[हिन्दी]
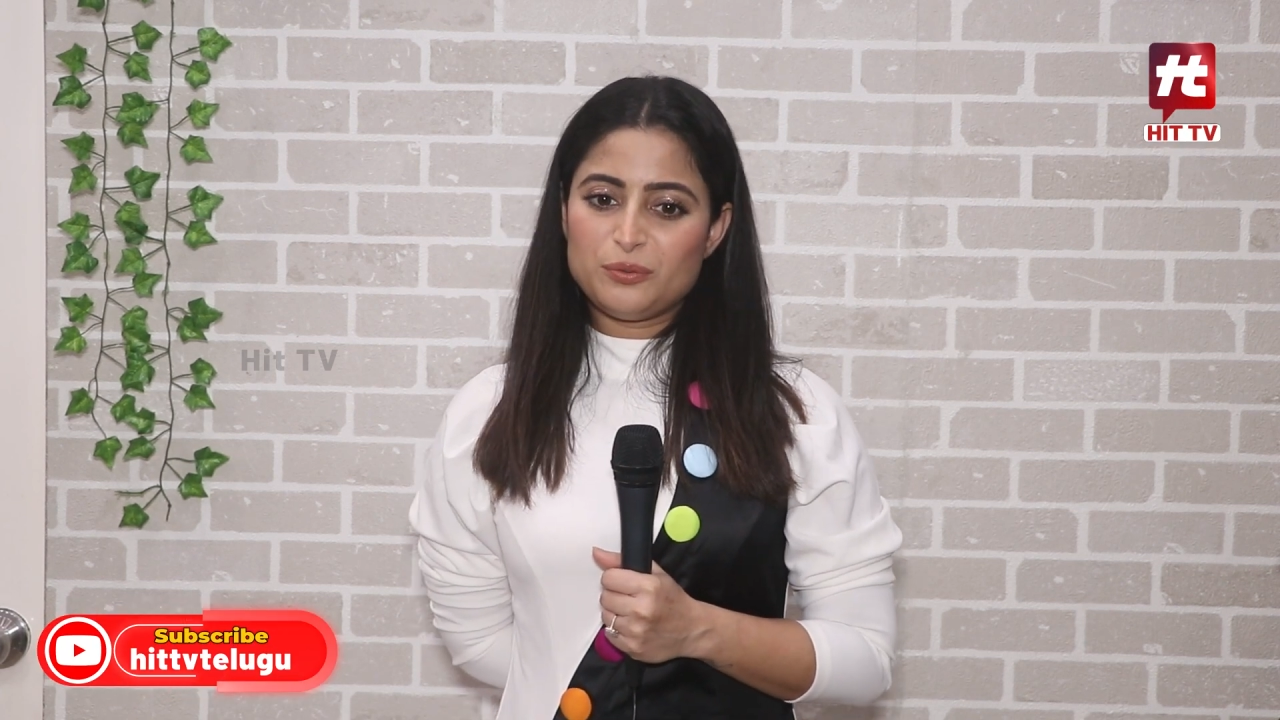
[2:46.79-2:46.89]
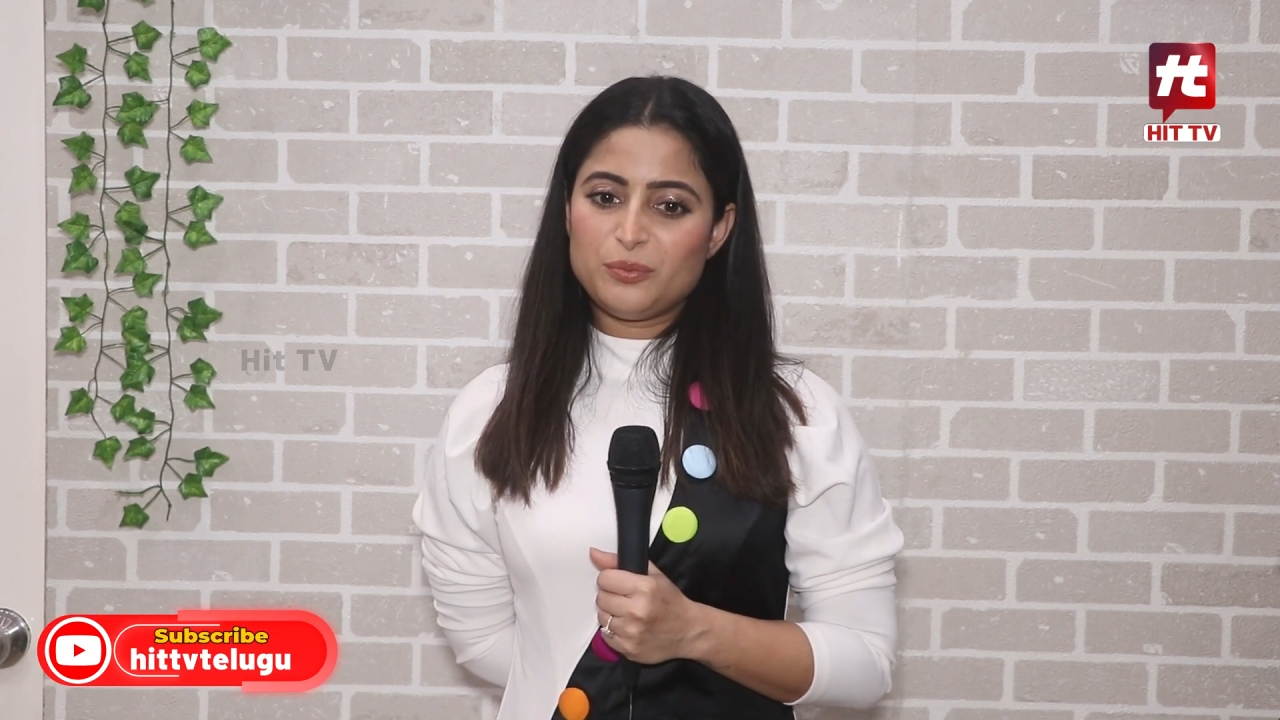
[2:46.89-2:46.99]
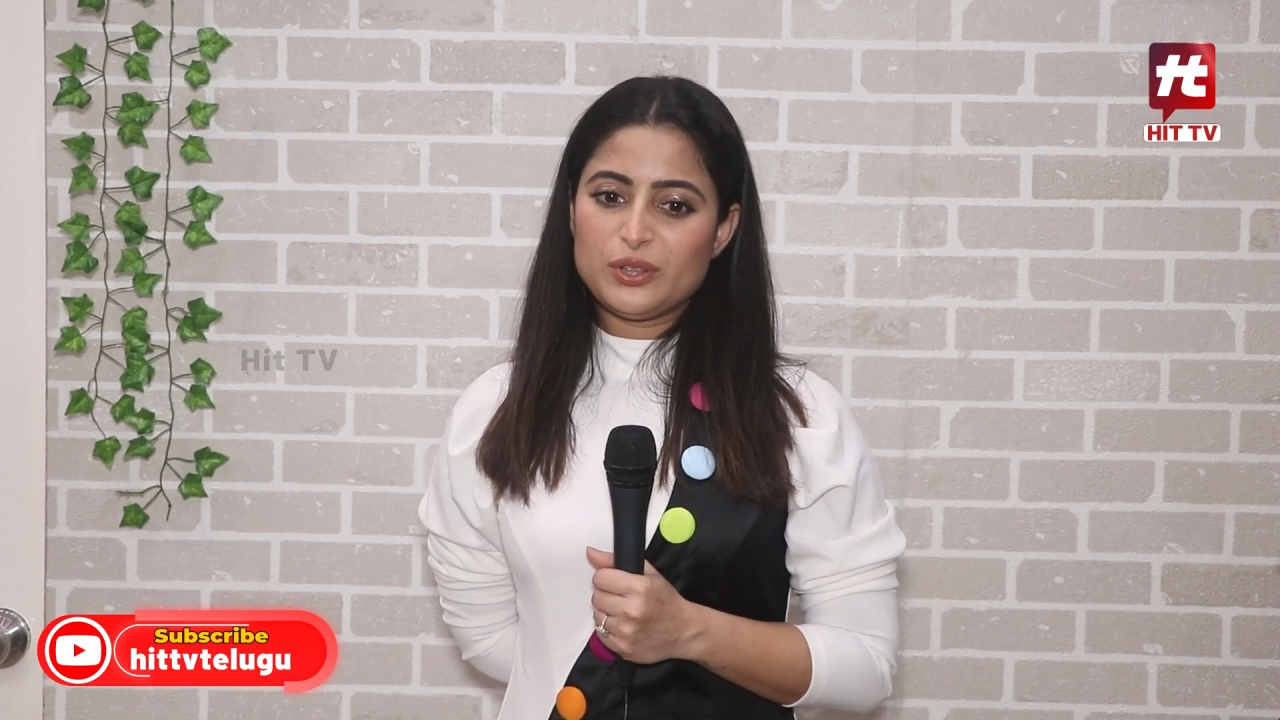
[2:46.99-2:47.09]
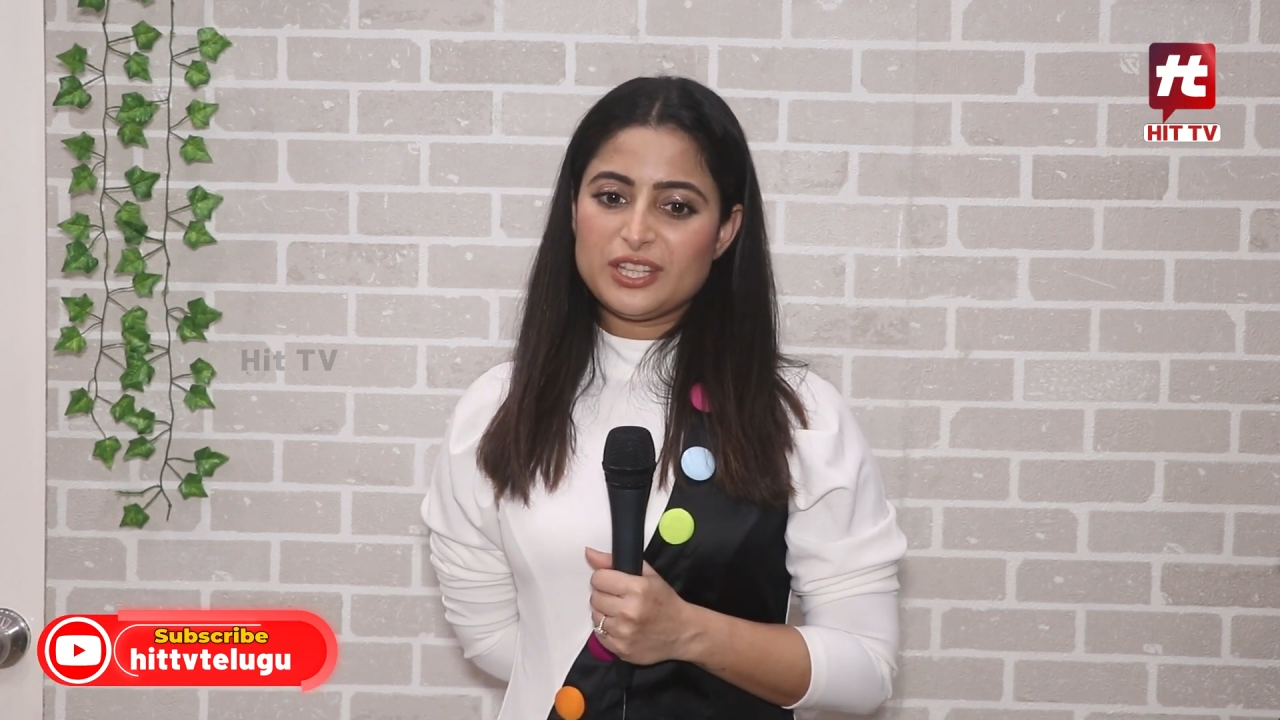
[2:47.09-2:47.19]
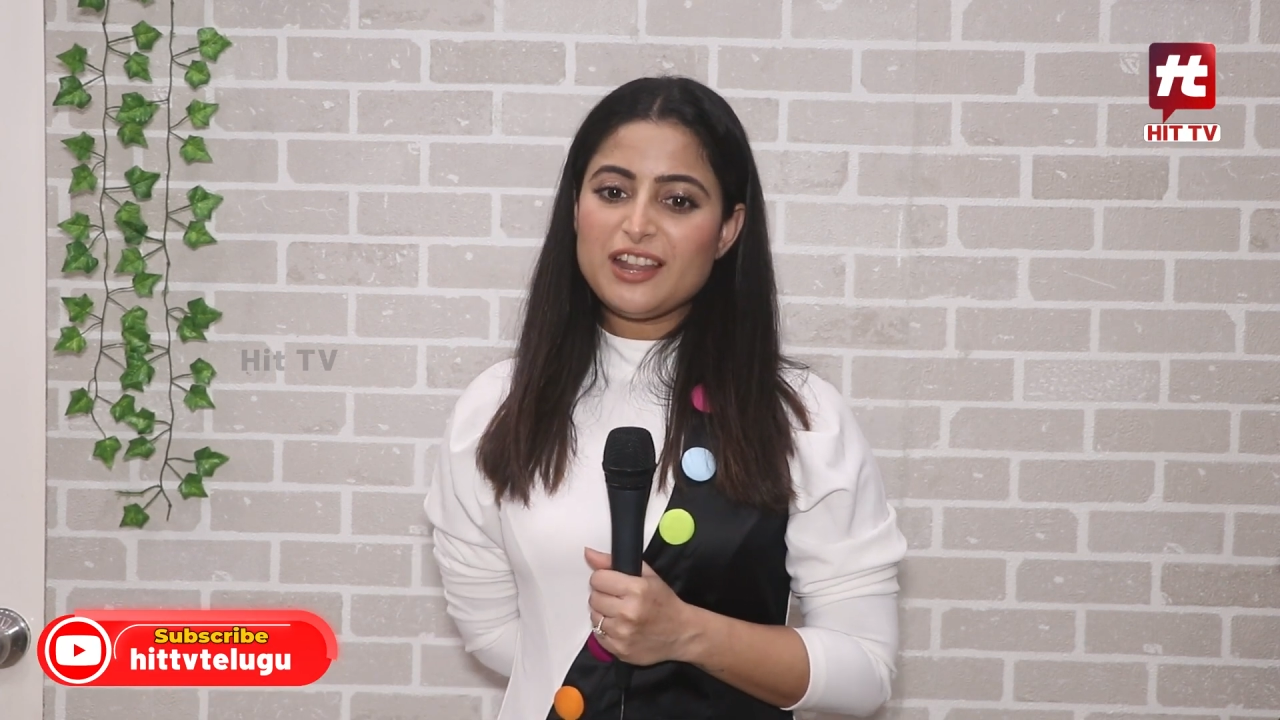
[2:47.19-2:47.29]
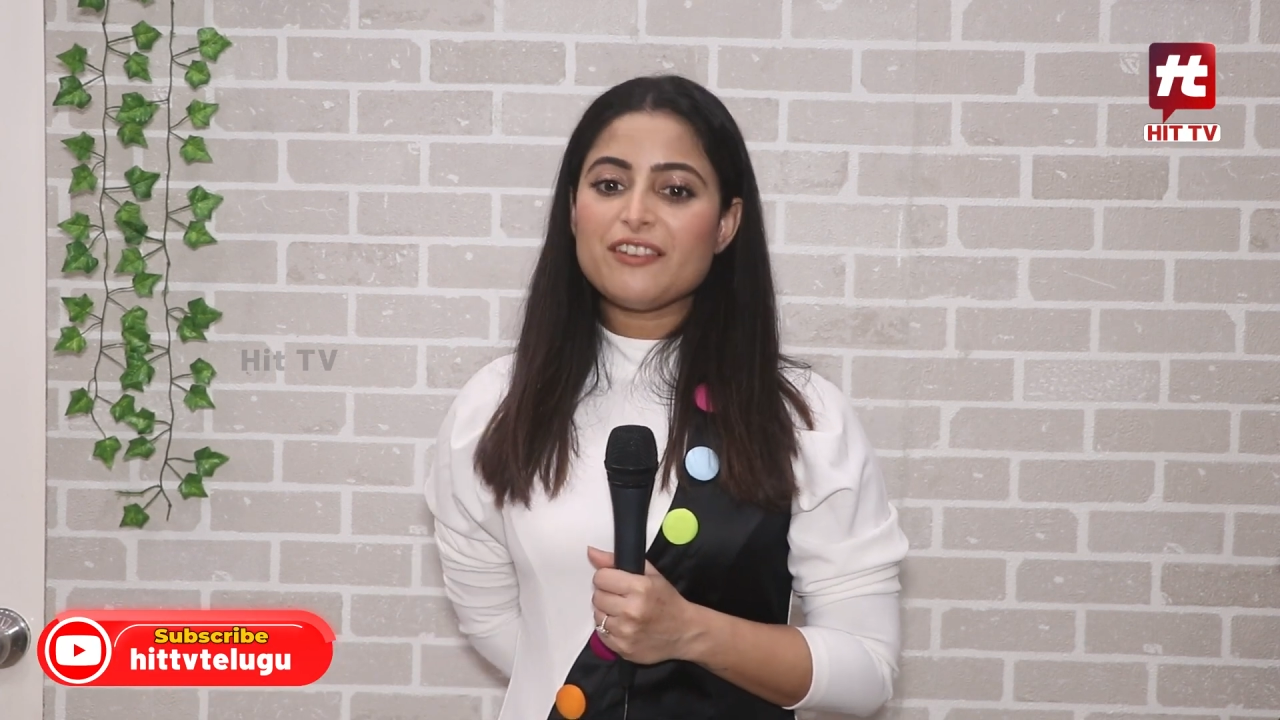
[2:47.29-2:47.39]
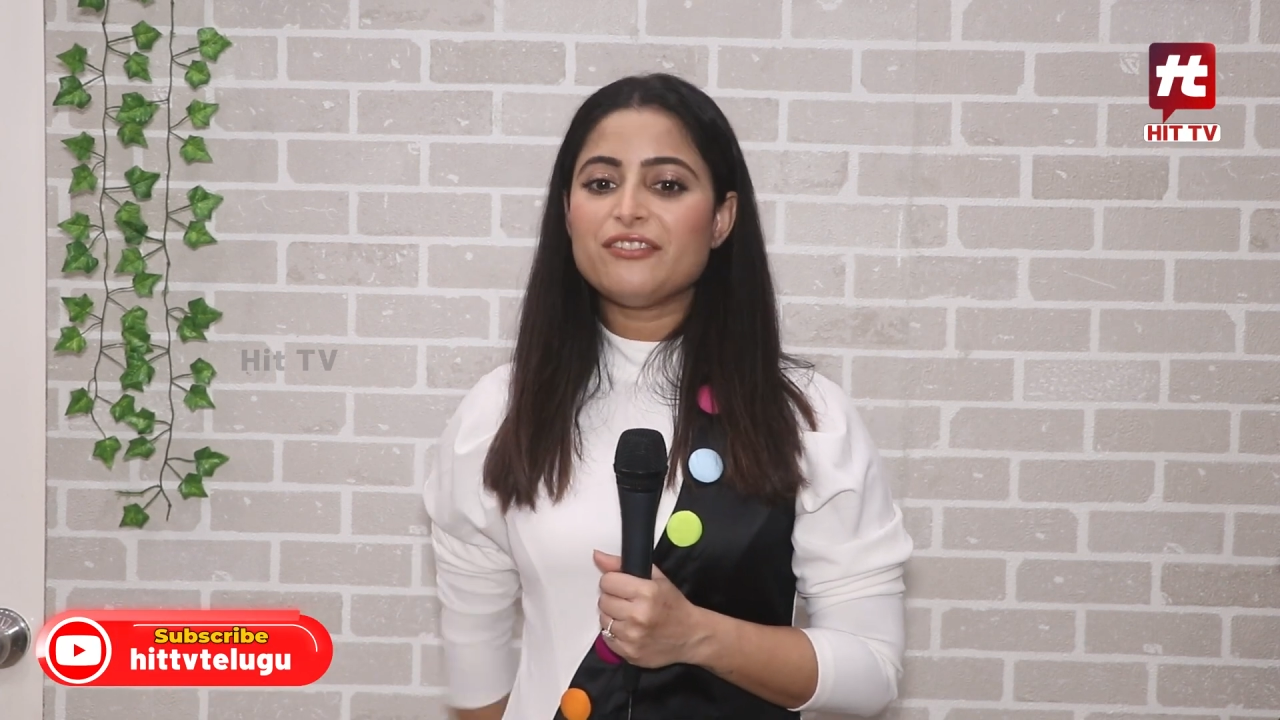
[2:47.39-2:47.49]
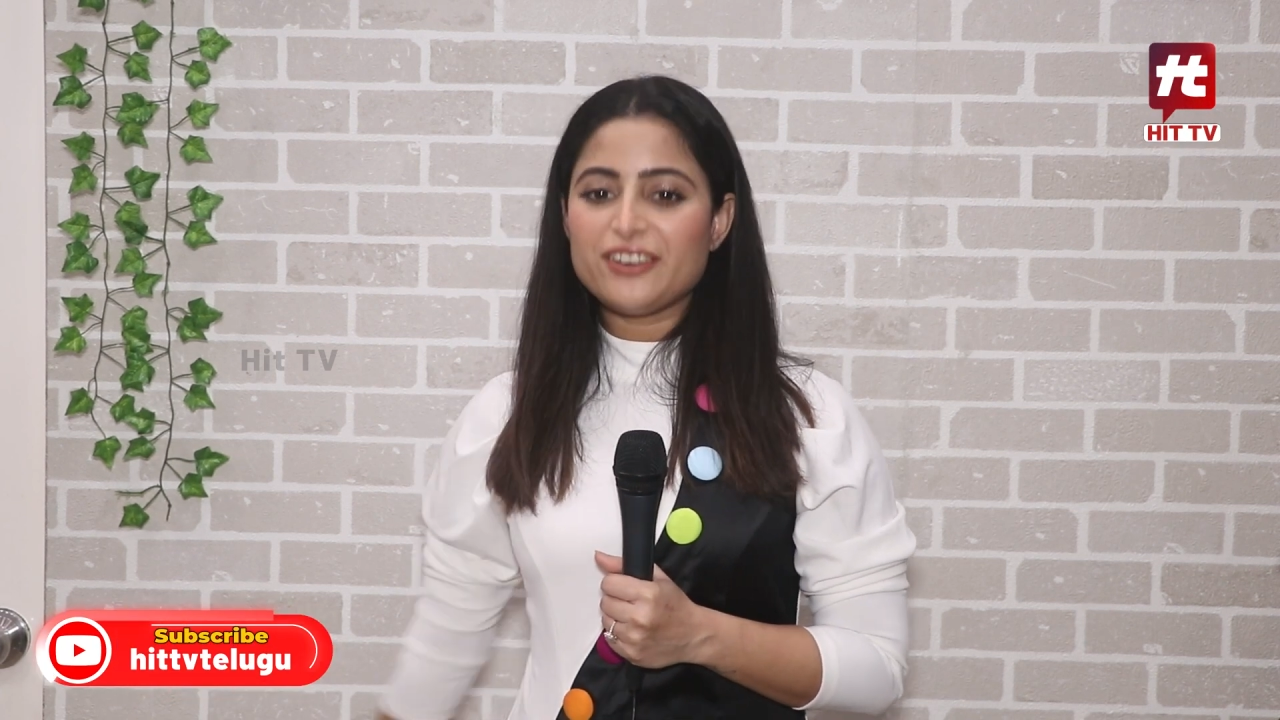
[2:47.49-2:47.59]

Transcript: बोलते ना